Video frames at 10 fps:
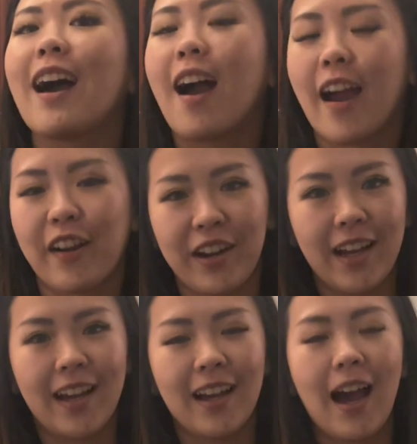
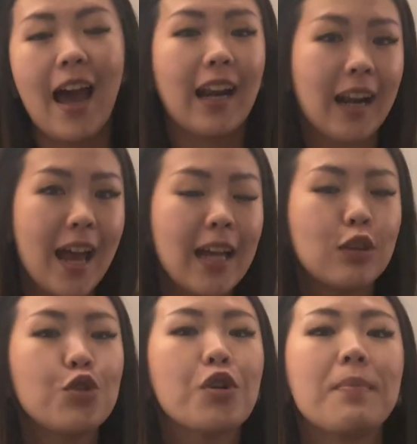area karena
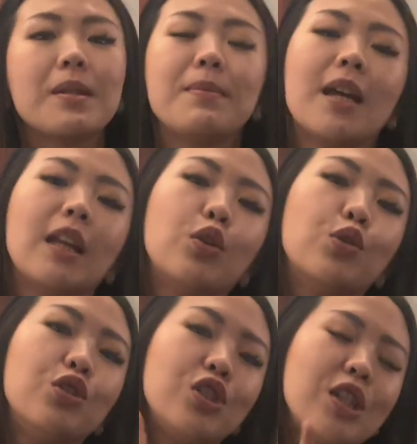itu juga bisa menjadi
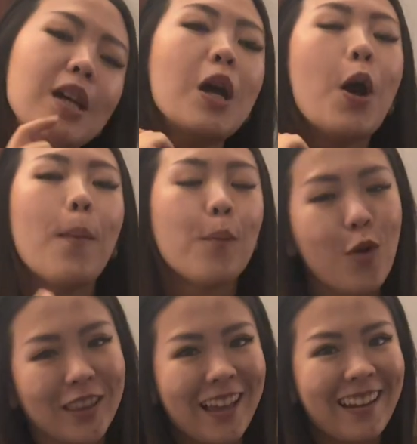kunci
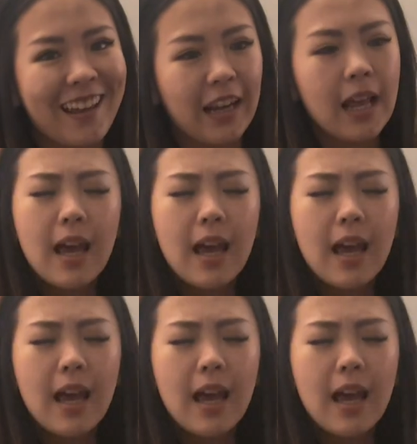buat kalian.